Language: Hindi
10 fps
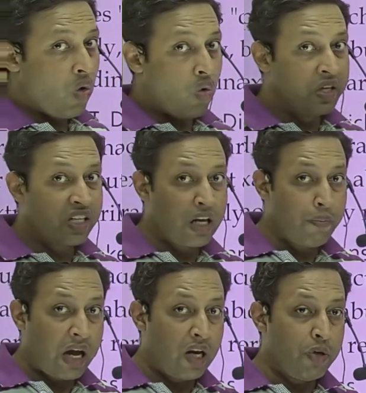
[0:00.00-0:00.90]
उनके
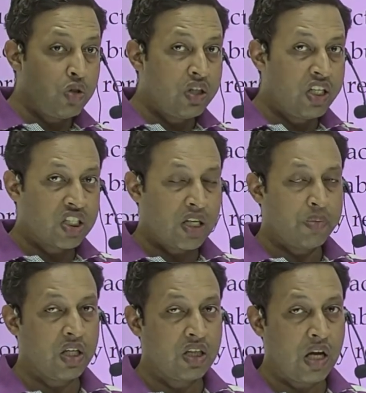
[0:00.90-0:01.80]
बारे में जो
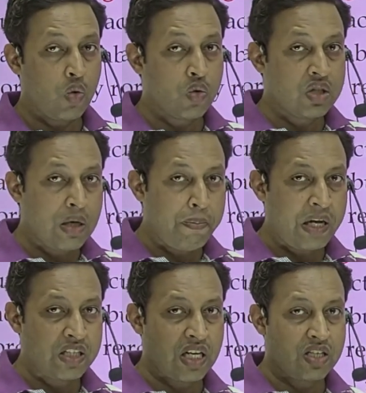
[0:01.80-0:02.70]
डिस्क्रिप्शन था उनसे हम
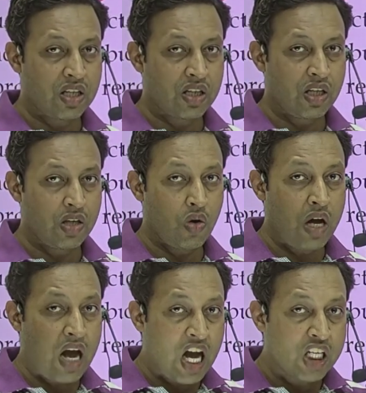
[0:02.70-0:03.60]
पहचान सकते हैं और
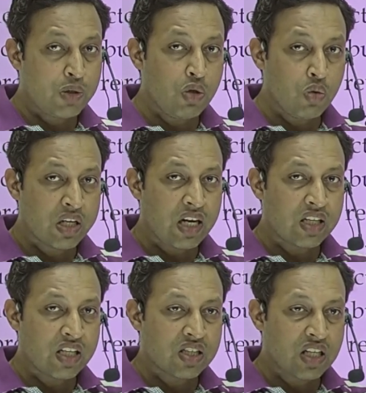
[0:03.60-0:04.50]
आज भी उन
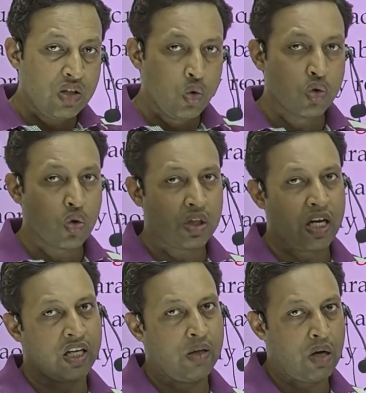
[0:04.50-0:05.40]
करेक्टर्स का यूज होता है
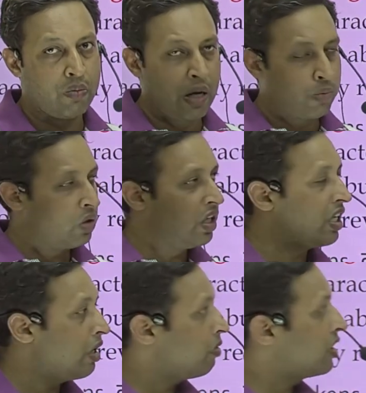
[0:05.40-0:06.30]
कई बार मैं आपको डिटेल
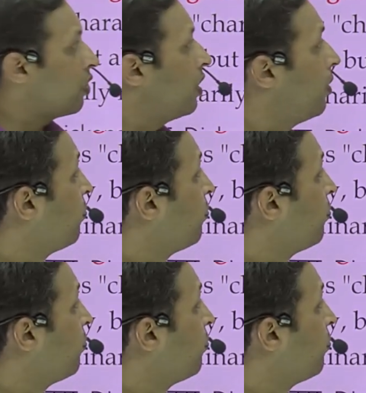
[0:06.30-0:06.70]
में बताऊंगा